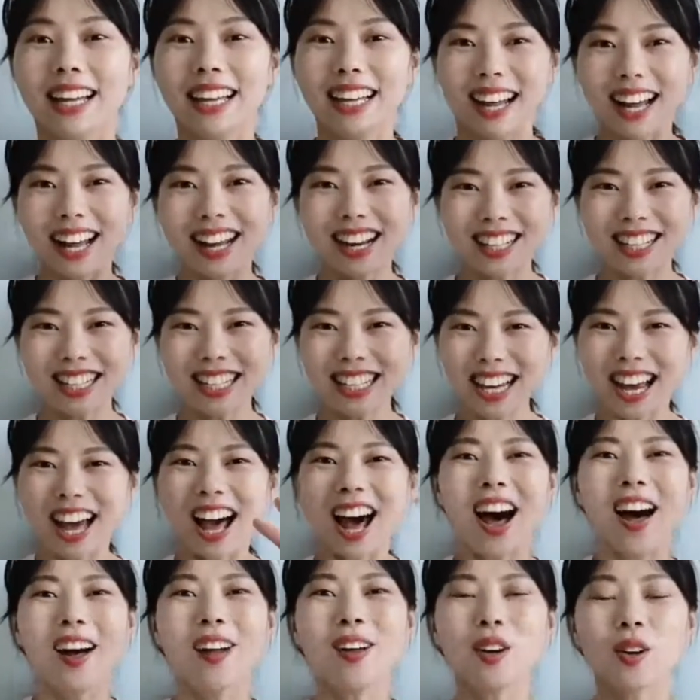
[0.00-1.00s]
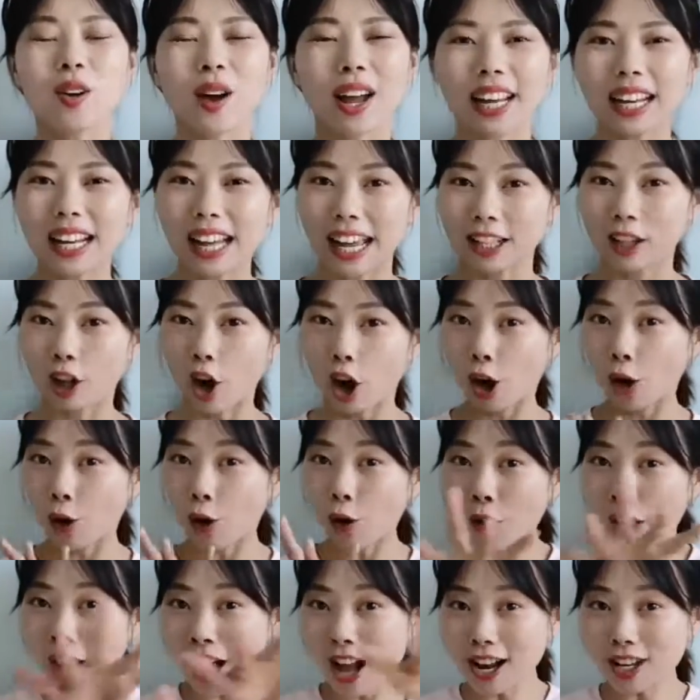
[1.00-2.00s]
大家好，欢迎来到花
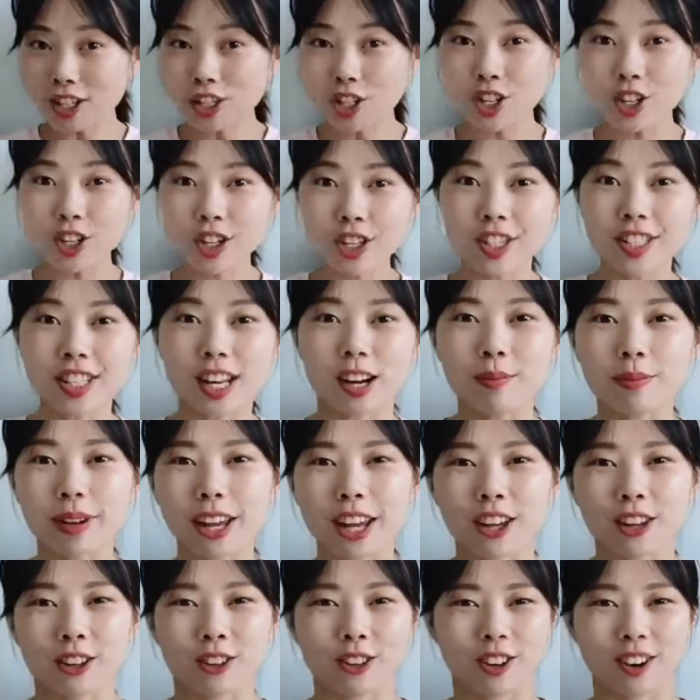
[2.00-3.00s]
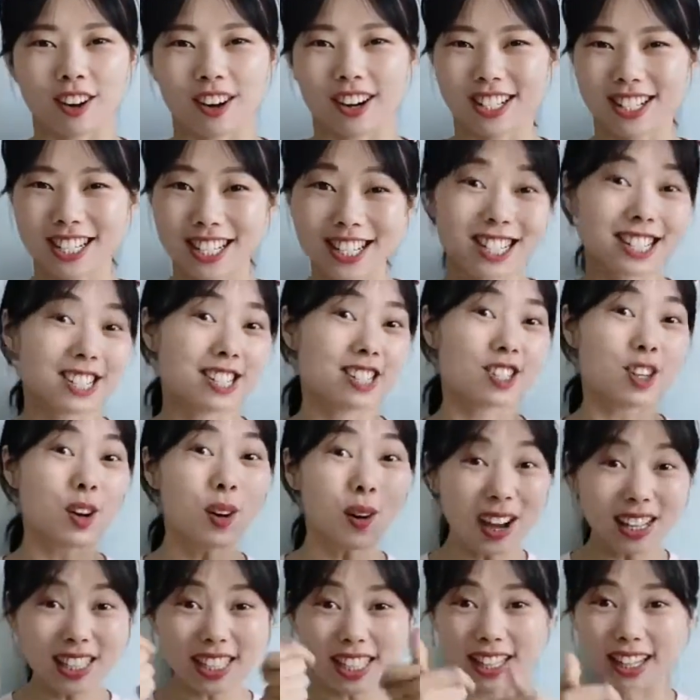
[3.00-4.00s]
痴小妹，我是花
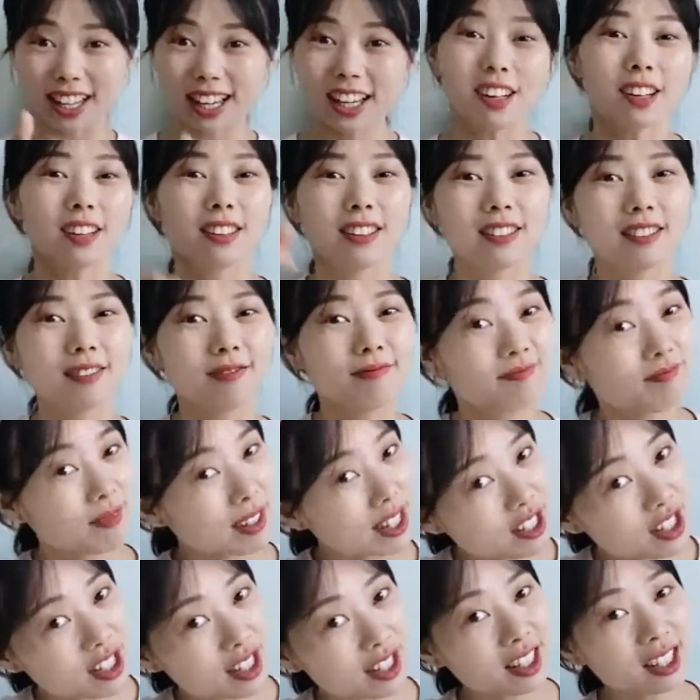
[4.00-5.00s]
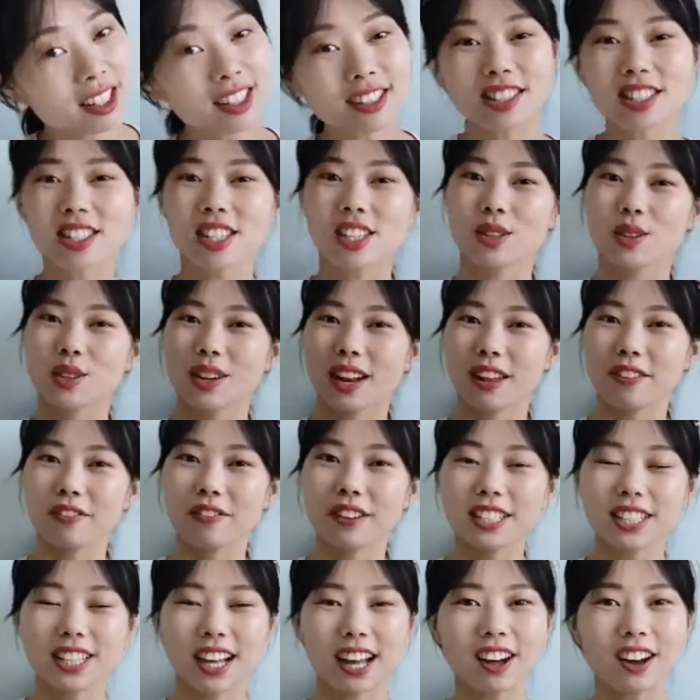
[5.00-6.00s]
姐。本期呢，继续来
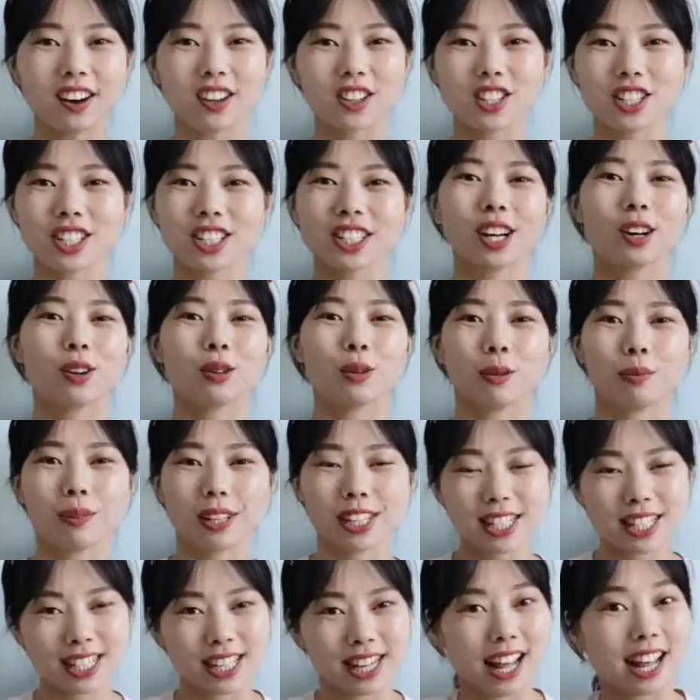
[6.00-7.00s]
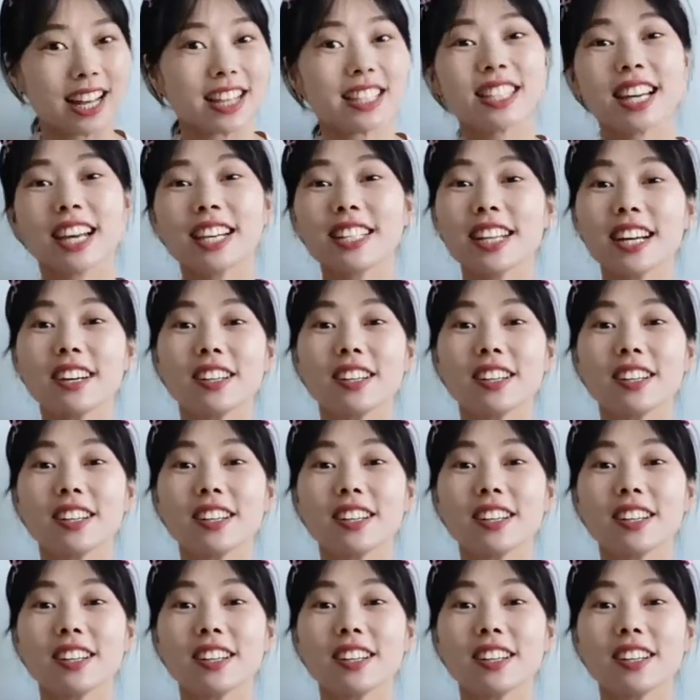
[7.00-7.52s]
分享好吃的，我们一起来拆箱